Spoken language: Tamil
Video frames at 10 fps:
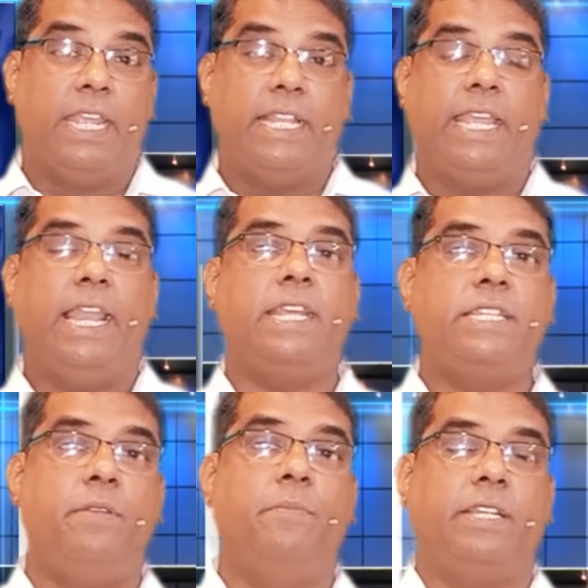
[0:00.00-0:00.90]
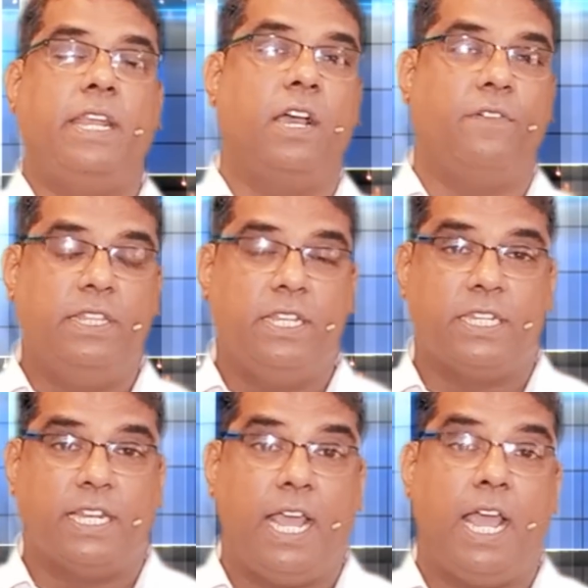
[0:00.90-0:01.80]
இந்த எலெக்ஷன் மெத்தட் அங்கே
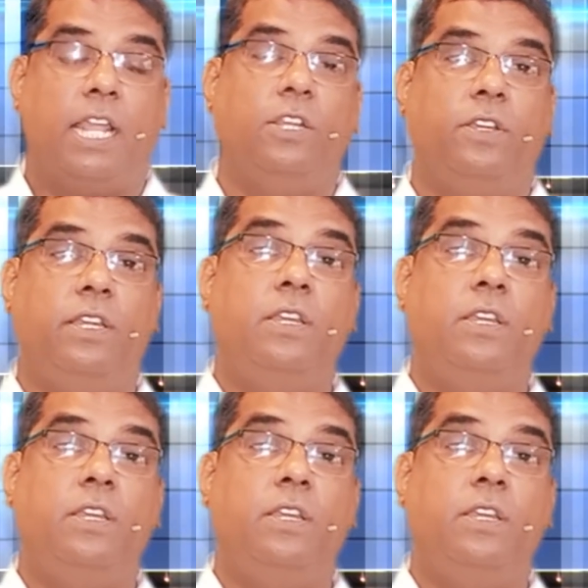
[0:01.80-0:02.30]
வந்துச்சுன்னா அது